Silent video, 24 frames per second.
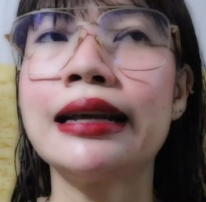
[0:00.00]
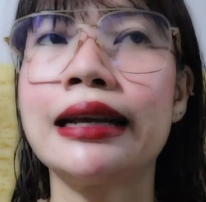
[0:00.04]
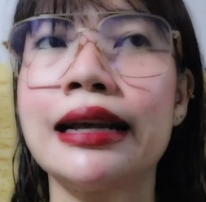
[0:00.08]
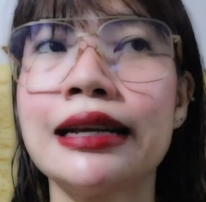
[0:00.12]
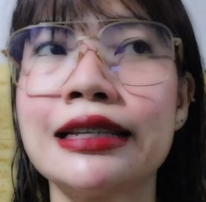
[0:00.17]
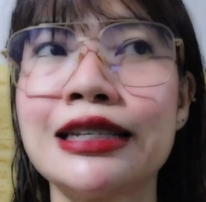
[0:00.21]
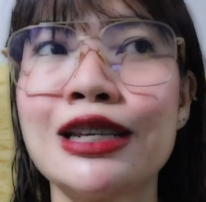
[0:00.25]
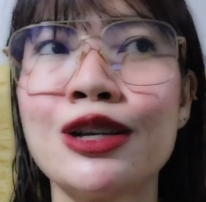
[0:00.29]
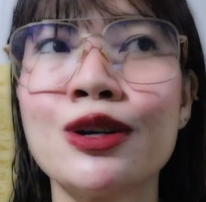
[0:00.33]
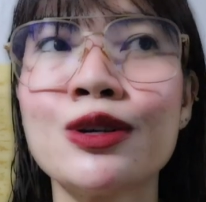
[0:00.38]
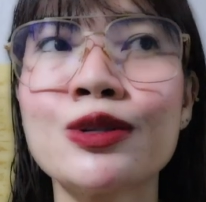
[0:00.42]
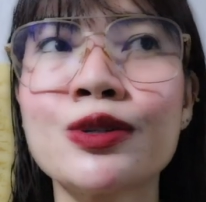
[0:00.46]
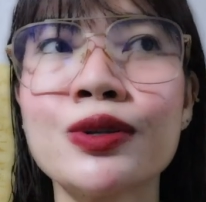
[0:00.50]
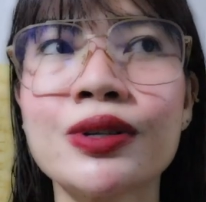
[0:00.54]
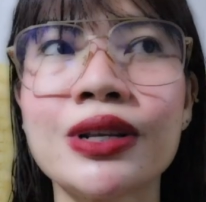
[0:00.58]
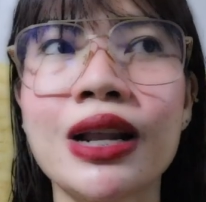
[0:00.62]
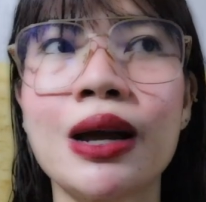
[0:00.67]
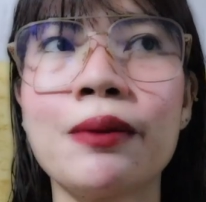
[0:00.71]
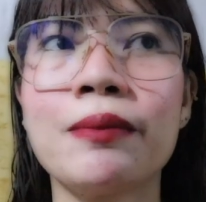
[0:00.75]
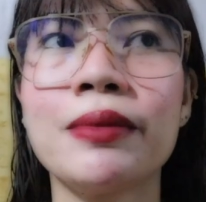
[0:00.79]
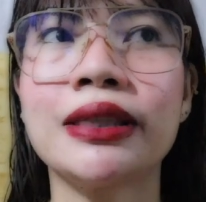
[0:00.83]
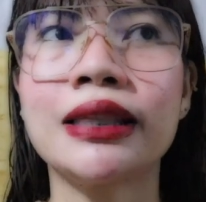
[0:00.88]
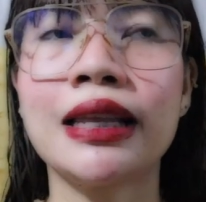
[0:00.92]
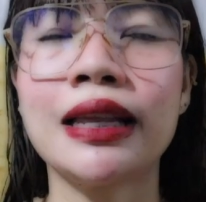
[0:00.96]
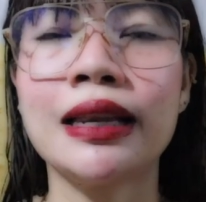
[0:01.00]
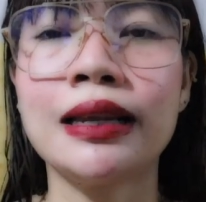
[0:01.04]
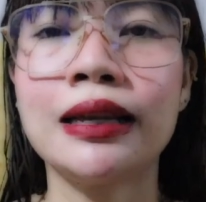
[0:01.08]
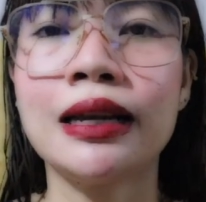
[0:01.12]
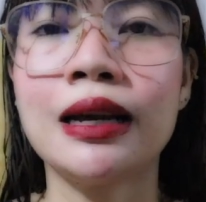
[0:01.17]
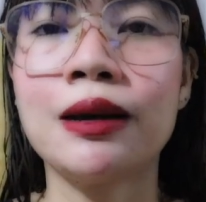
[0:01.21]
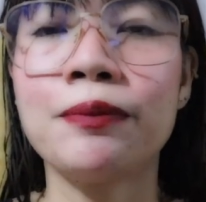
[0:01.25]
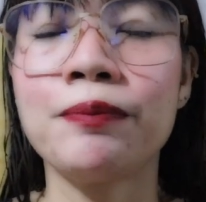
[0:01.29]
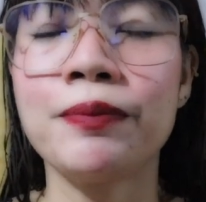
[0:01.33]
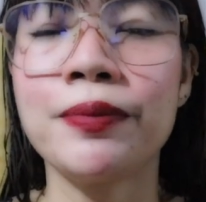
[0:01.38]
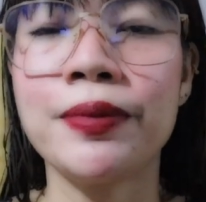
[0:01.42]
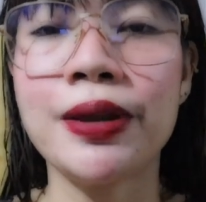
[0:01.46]
Kasi gusto namin
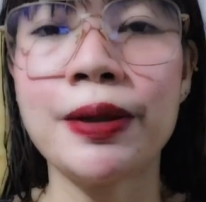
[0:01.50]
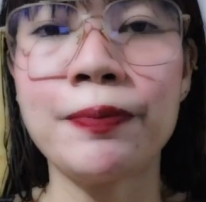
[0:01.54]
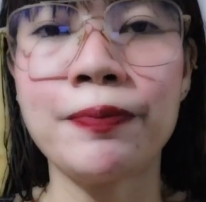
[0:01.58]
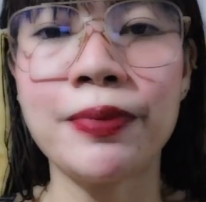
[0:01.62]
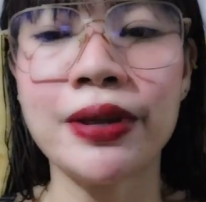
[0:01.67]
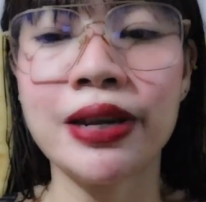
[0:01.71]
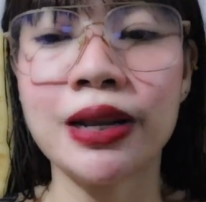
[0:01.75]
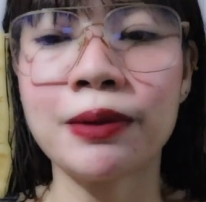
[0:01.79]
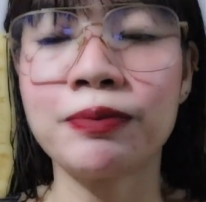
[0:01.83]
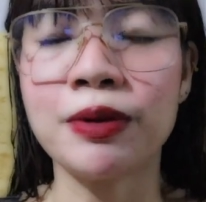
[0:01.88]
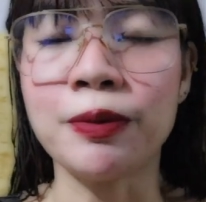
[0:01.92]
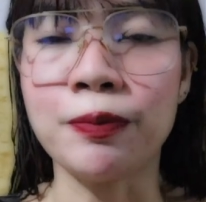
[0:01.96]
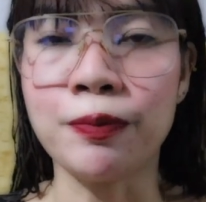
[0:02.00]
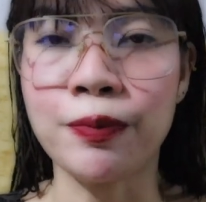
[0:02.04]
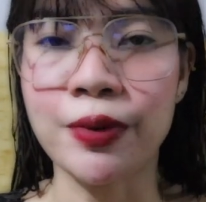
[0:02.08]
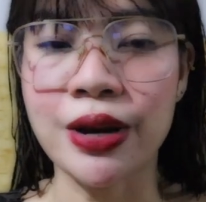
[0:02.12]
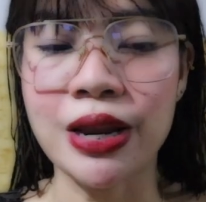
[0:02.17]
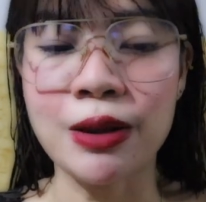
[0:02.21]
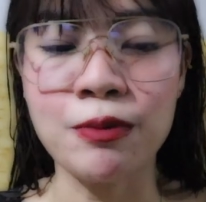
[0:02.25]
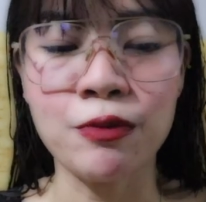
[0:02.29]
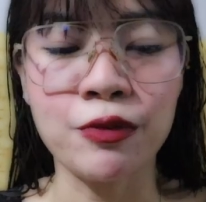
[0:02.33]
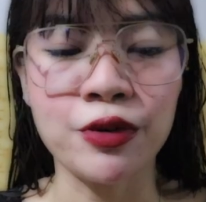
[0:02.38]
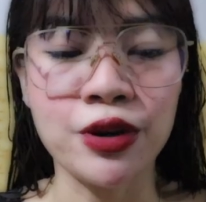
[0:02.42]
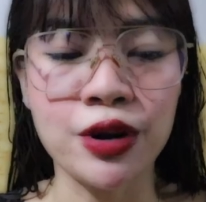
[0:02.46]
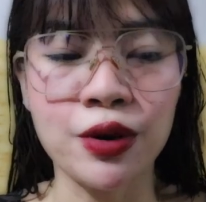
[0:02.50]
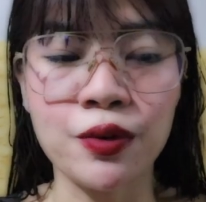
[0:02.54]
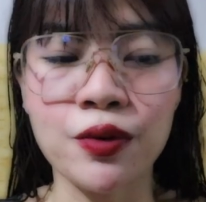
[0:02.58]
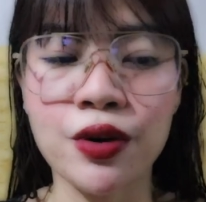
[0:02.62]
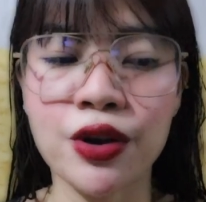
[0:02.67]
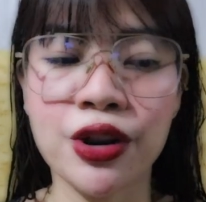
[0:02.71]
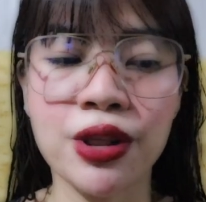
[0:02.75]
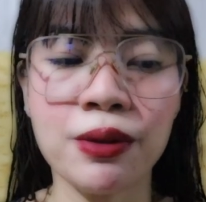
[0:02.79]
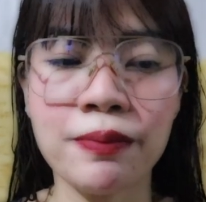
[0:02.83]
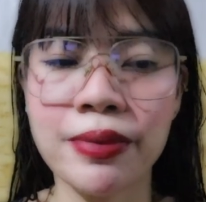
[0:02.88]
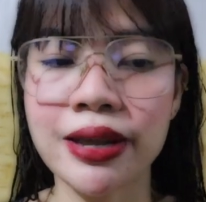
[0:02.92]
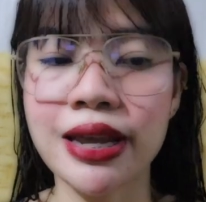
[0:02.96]
talaga, ipinagpa-pray muna
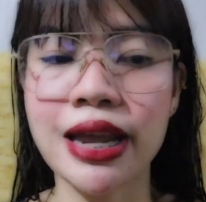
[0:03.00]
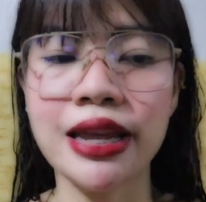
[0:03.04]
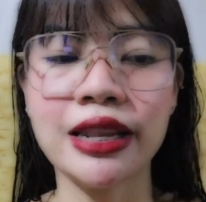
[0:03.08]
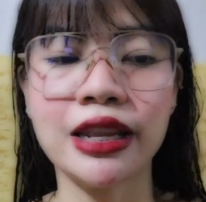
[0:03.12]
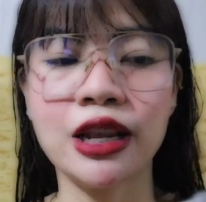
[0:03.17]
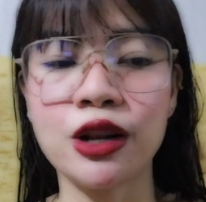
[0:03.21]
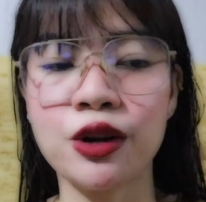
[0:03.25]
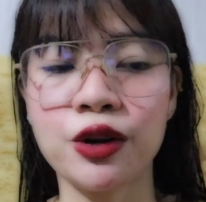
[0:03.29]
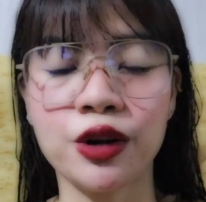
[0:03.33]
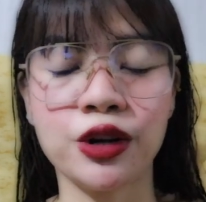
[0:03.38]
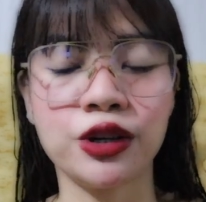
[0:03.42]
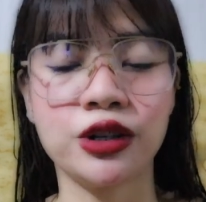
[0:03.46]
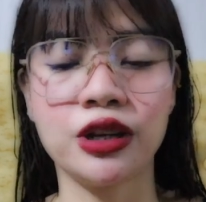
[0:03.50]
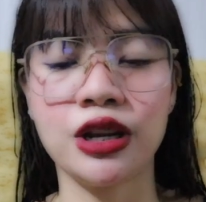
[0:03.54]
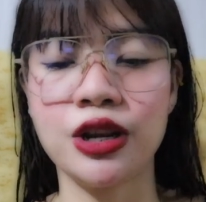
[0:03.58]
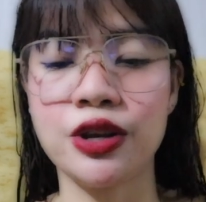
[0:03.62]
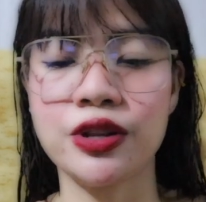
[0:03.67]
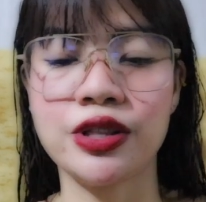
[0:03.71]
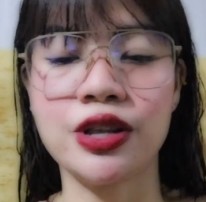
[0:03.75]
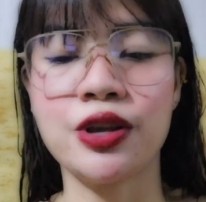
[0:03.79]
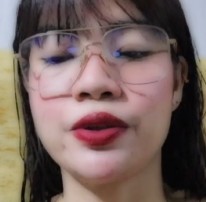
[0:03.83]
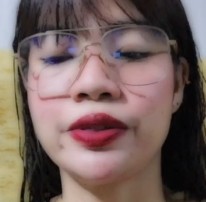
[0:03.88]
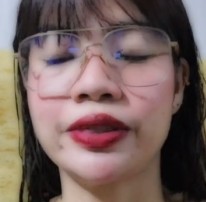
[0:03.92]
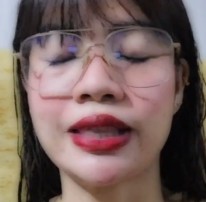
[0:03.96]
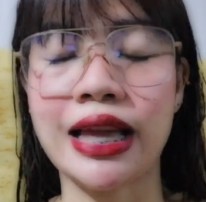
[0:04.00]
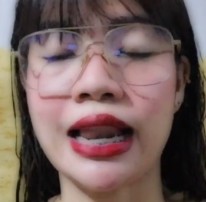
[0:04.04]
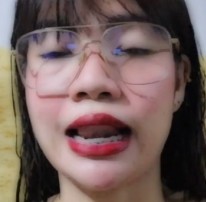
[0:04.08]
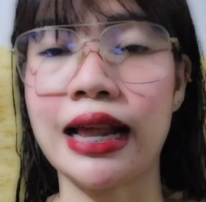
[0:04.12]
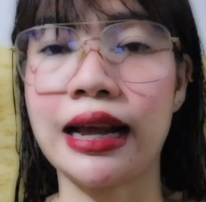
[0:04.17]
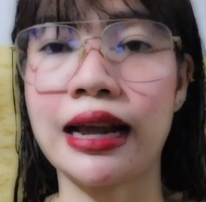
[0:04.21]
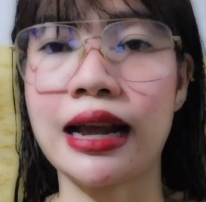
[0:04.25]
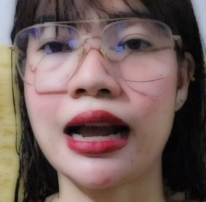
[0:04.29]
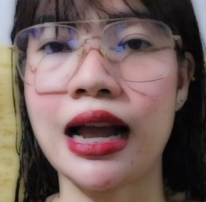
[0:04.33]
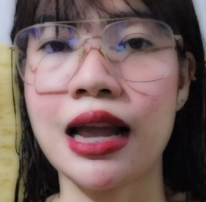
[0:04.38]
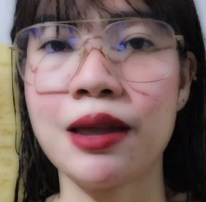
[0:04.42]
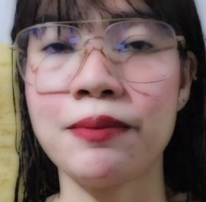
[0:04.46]
kung ano ibigay ni Lord, yun na yun
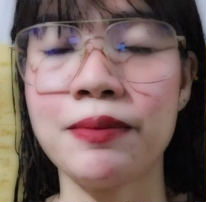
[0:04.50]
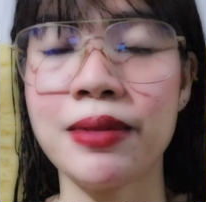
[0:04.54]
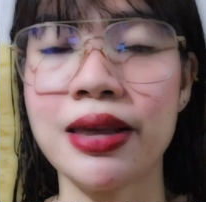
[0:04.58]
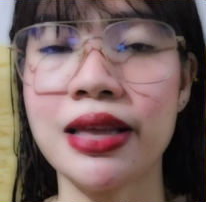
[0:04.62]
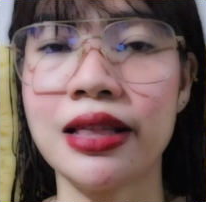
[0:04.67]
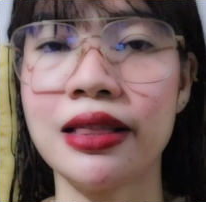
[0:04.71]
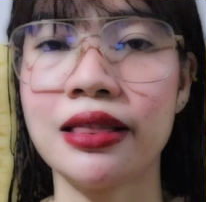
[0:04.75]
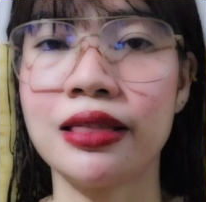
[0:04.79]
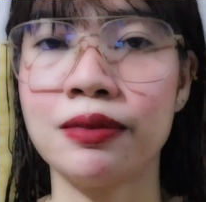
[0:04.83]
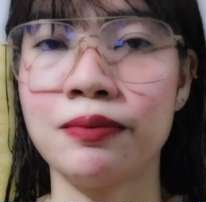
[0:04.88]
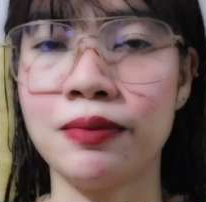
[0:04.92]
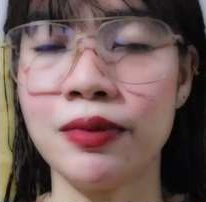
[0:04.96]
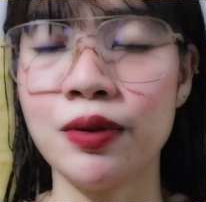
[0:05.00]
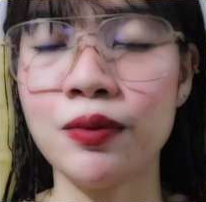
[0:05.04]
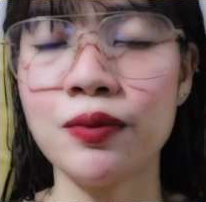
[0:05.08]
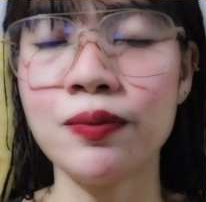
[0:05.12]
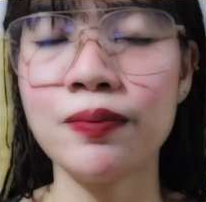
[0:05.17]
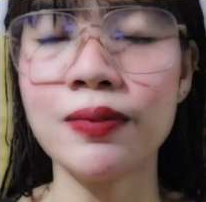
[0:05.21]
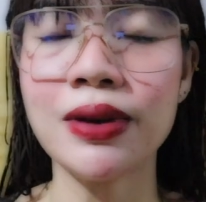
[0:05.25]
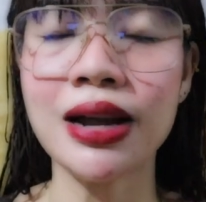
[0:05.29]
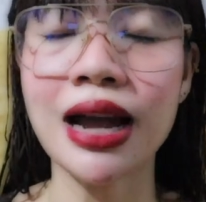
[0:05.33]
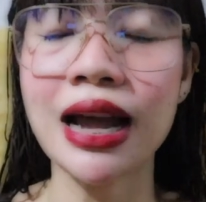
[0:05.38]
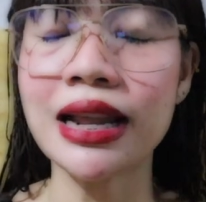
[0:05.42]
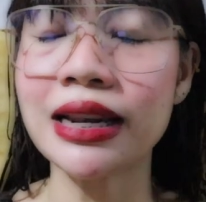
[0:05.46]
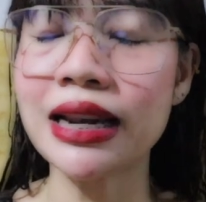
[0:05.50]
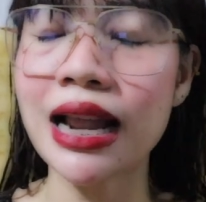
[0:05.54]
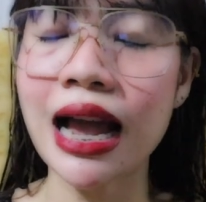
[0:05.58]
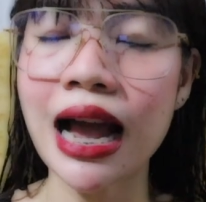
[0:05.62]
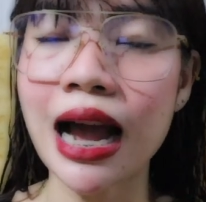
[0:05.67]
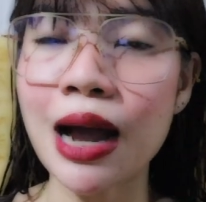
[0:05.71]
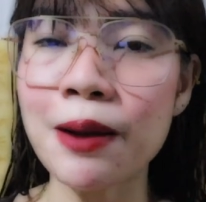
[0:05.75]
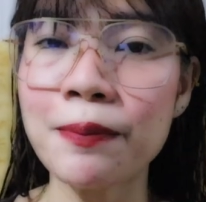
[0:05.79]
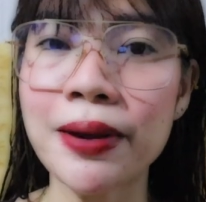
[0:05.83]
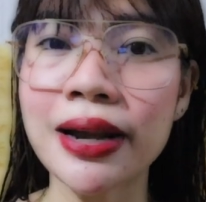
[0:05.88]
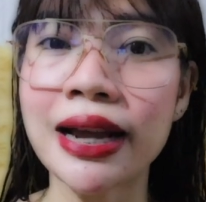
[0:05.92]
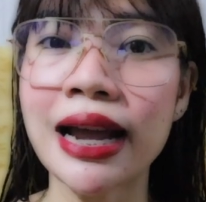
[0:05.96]
talaga. I mean, ma
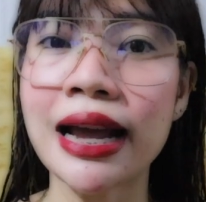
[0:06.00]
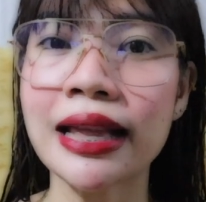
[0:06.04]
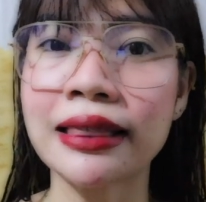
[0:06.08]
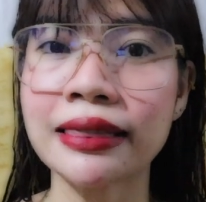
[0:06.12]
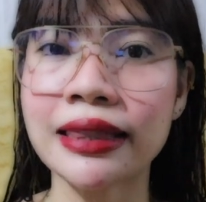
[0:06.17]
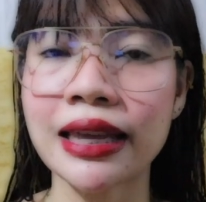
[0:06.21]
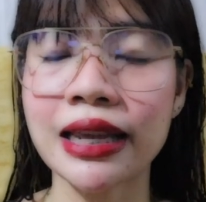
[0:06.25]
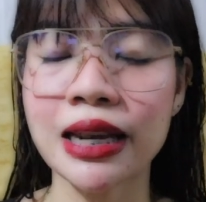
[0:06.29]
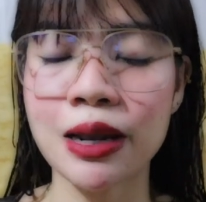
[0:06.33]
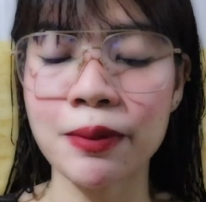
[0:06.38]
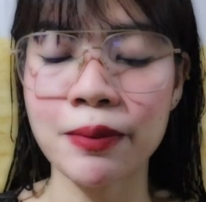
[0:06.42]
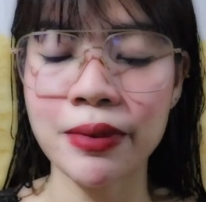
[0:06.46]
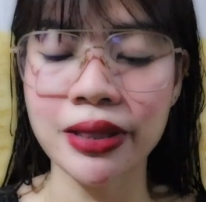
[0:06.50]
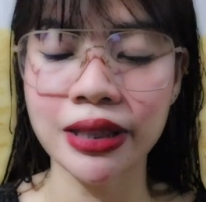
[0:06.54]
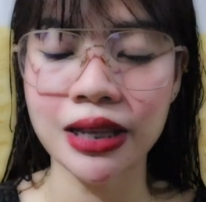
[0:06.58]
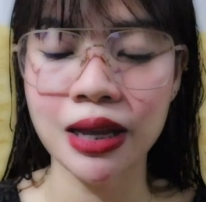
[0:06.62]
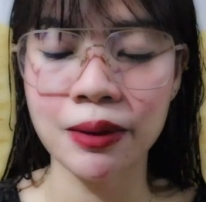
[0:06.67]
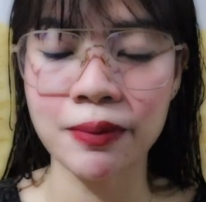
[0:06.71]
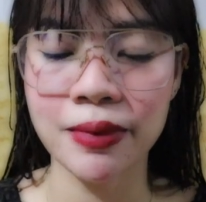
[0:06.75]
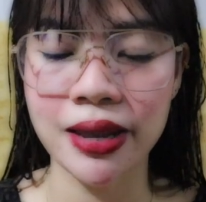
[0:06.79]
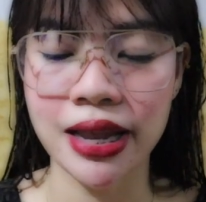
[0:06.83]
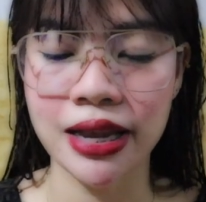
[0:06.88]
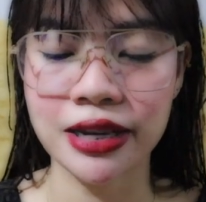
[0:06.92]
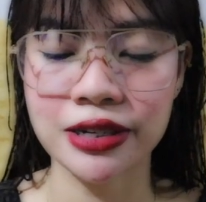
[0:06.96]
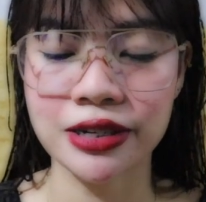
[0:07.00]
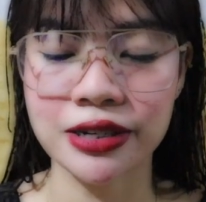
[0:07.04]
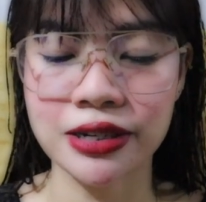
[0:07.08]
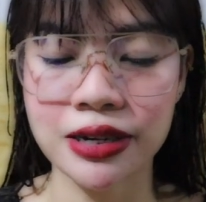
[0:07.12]
nakakapag-antay naman kami.